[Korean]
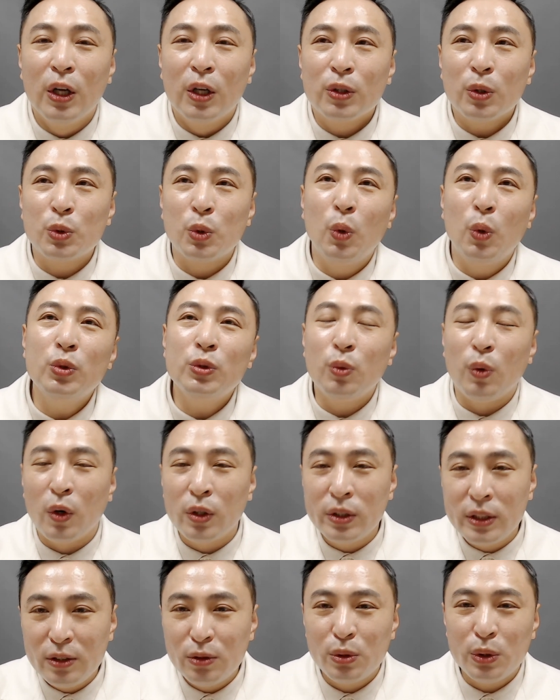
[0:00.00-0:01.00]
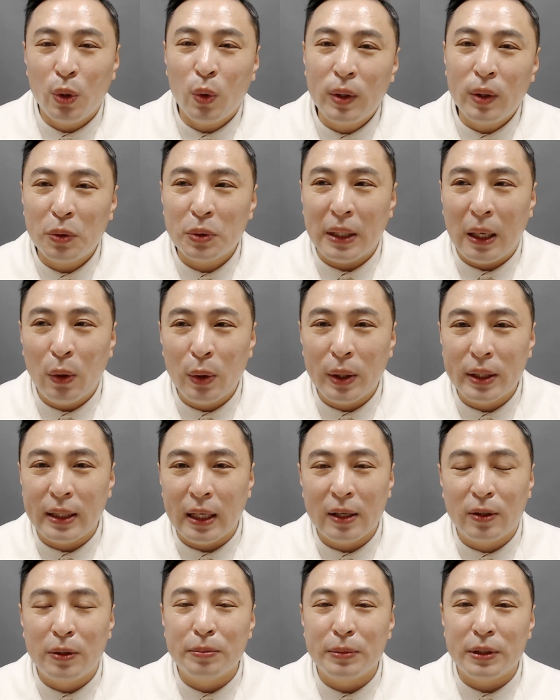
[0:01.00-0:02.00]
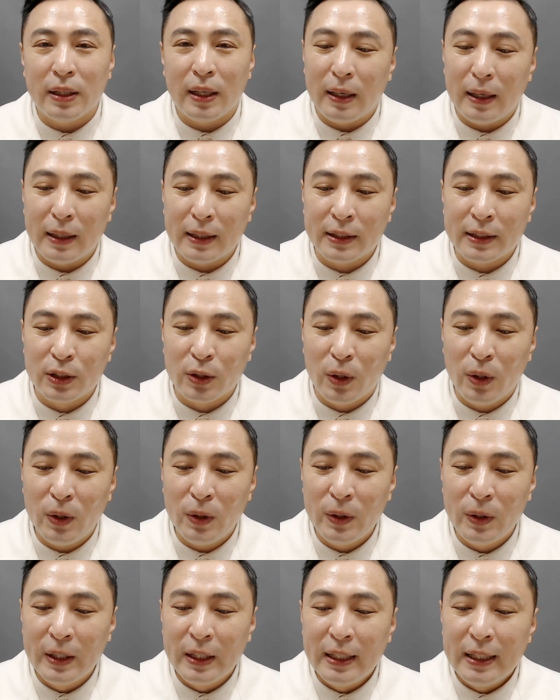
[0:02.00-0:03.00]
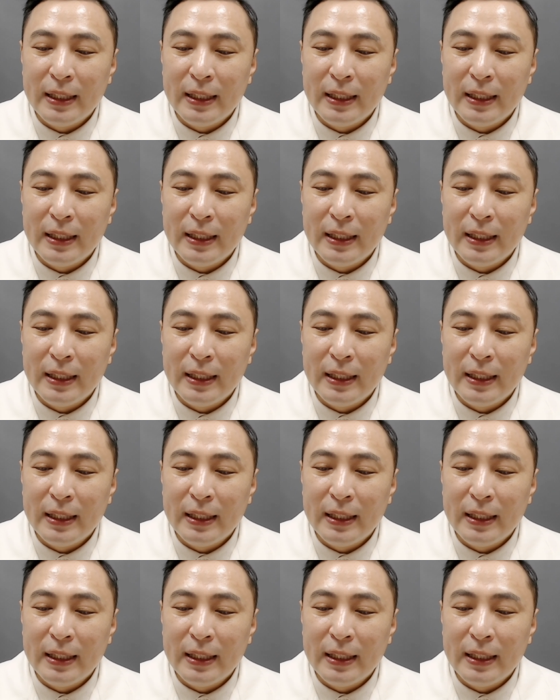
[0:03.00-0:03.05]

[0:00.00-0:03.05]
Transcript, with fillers: 더 좋은 원인으로 효과로 나오게 될 겁니다. 그죠?